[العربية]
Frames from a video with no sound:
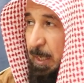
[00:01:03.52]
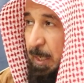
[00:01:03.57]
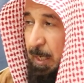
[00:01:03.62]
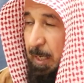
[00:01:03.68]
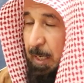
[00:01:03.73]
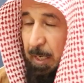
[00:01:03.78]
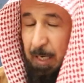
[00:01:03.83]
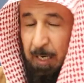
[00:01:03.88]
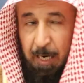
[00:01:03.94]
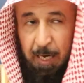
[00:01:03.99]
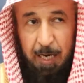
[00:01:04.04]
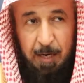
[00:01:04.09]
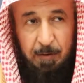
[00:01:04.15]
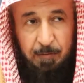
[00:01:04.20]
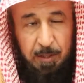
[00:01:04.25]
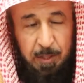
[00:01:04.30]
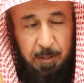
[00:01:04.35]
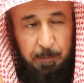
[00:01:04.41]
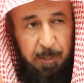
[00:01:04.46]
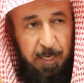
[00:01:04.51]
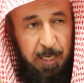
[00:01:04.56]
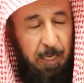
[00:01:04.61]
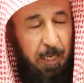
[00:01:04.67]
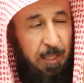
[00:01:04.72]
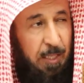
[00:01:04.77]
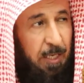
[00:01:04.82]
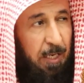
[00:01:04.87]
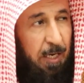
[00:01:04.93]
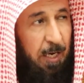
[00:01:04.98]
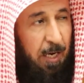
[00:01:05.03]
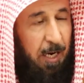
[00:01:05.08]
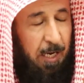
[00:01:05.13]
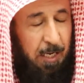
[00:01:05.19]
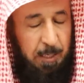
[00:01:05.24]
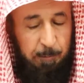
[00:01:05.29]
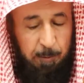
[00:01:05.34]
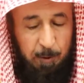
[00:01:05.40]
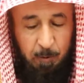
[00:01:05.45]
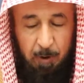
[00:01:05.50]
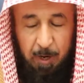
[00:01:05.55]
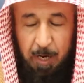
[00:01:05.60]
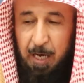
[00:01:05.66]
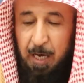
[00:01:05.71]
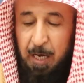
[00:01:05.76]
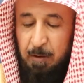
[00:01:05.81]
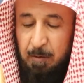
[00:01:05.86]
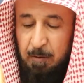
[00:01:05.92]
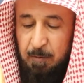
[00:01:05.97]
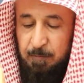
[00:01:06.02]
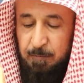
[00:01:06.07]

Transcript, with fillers: للحافظ ابن كثير رحمه الله